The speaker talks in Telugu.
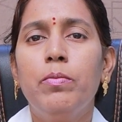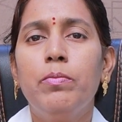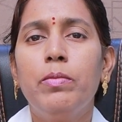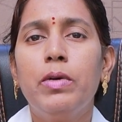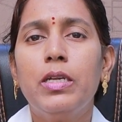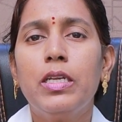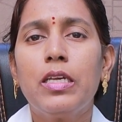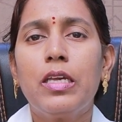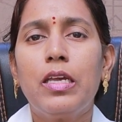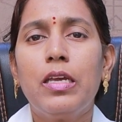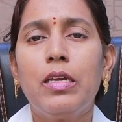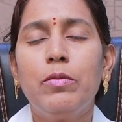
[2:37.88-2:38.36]

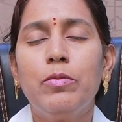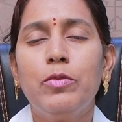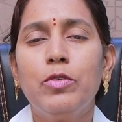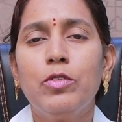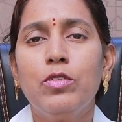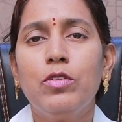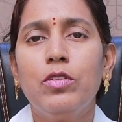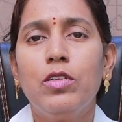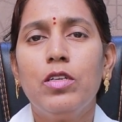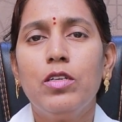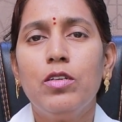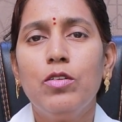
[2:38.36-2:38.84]
మనకి
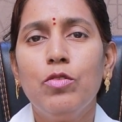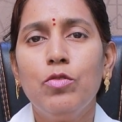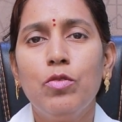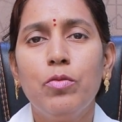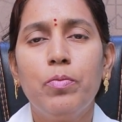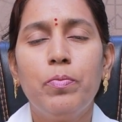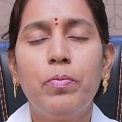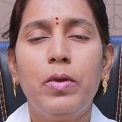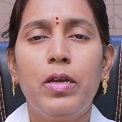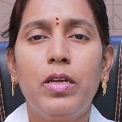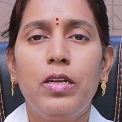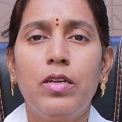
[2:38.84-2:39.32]
ఏమవుతుందంటే
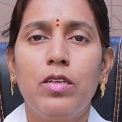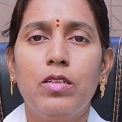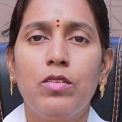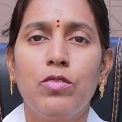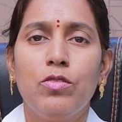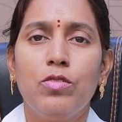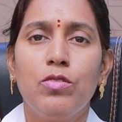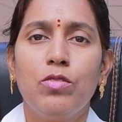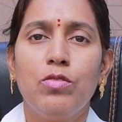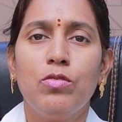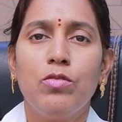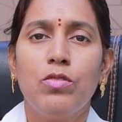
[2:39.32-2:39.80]
నొప్పి అన్నది
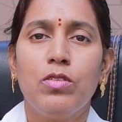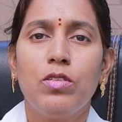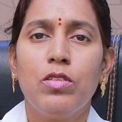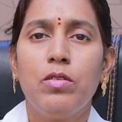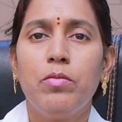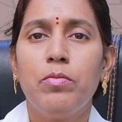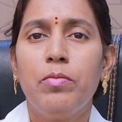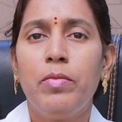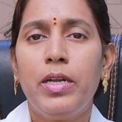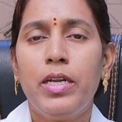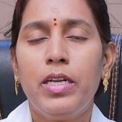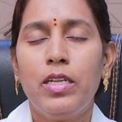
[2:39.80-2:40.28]
వస్తుంటుంది
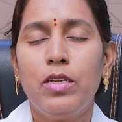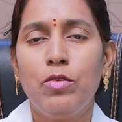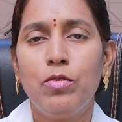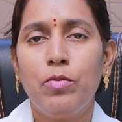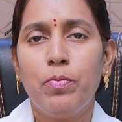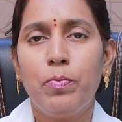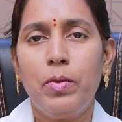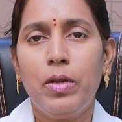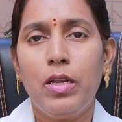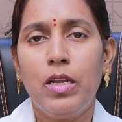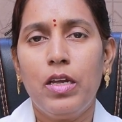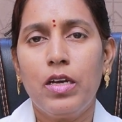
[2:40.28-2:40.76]
మెడ
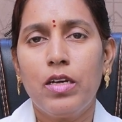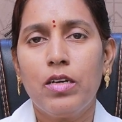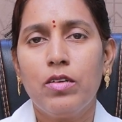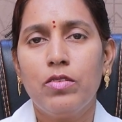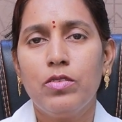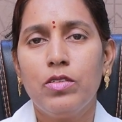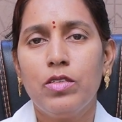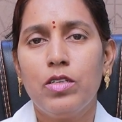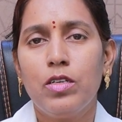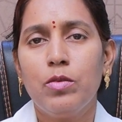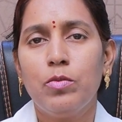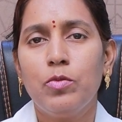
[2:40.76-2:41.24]
నొప్పిలాగా
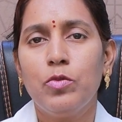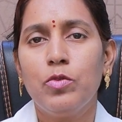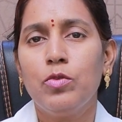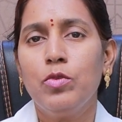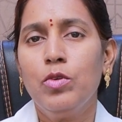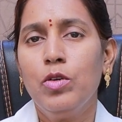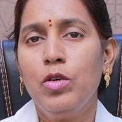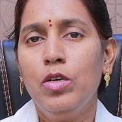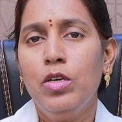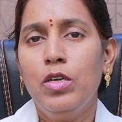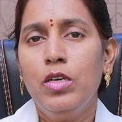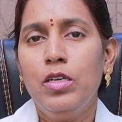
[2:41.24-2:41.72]
ఉండడము
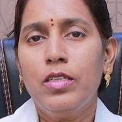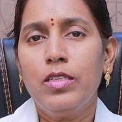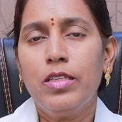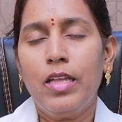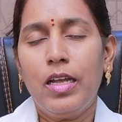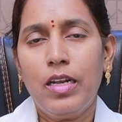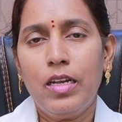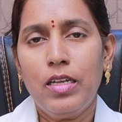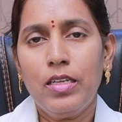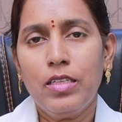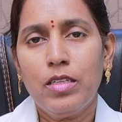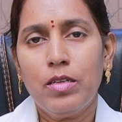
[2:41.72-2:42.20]

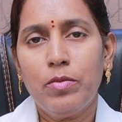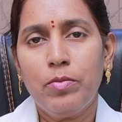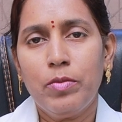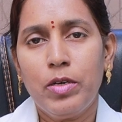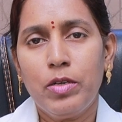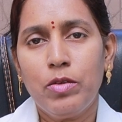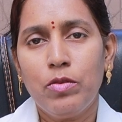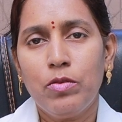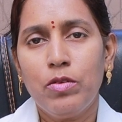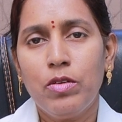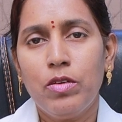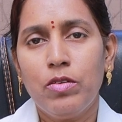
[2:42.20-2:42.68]
తలంతా
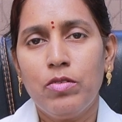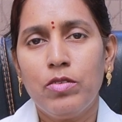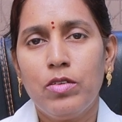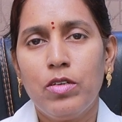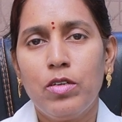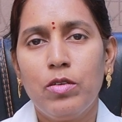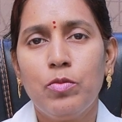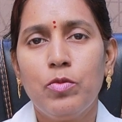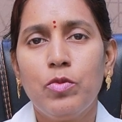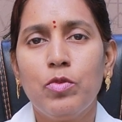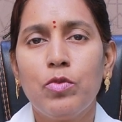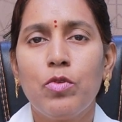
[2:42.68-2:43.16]
బరువుగా
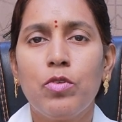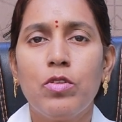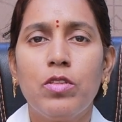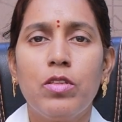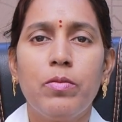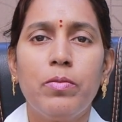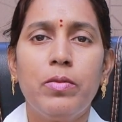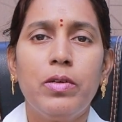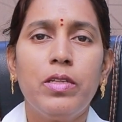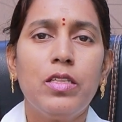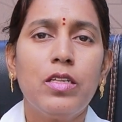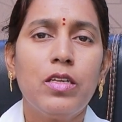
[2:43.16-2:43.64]
ఉండడము
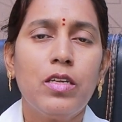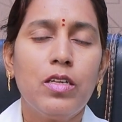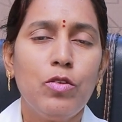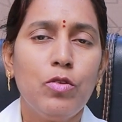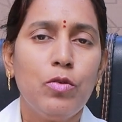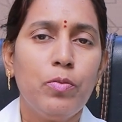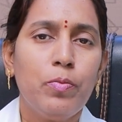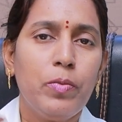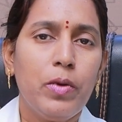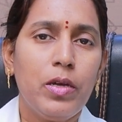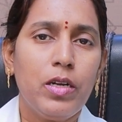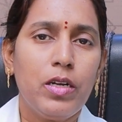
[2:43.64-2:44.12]
కొంతమందికి
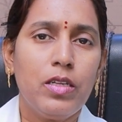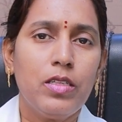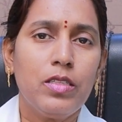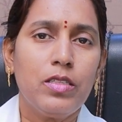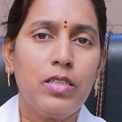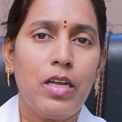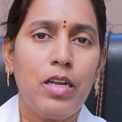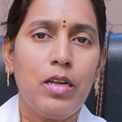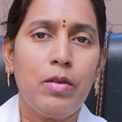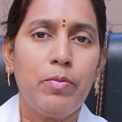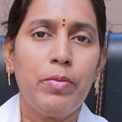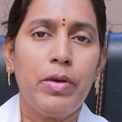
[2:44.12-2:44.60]
నొప్పి అన్నది
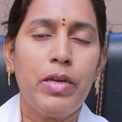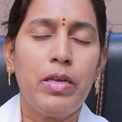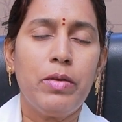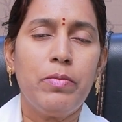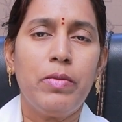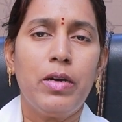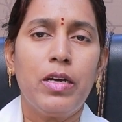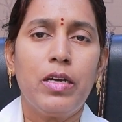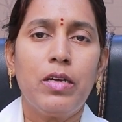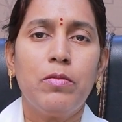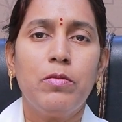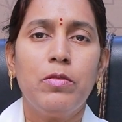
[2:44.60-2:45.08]
తల పై
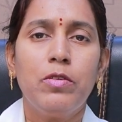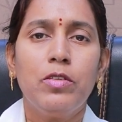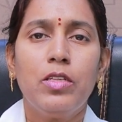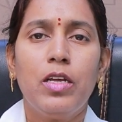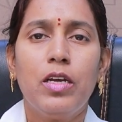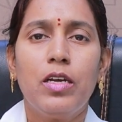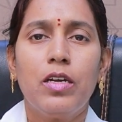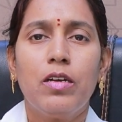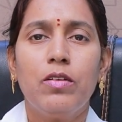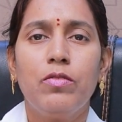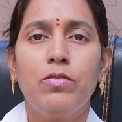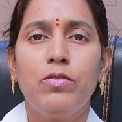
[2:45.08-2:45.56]
భాగంలో
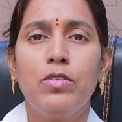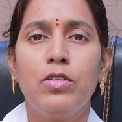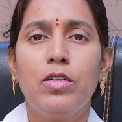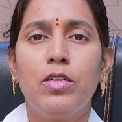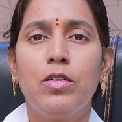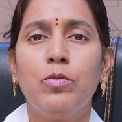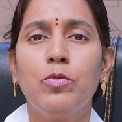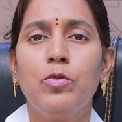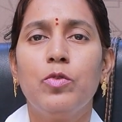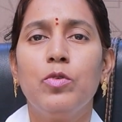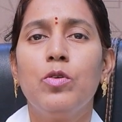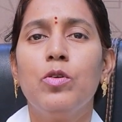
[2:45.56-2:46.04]
దాకా
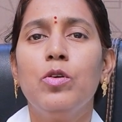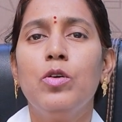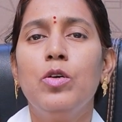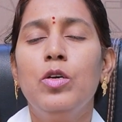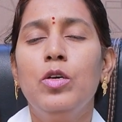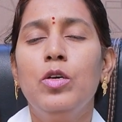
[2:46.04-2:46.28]
ఉండడము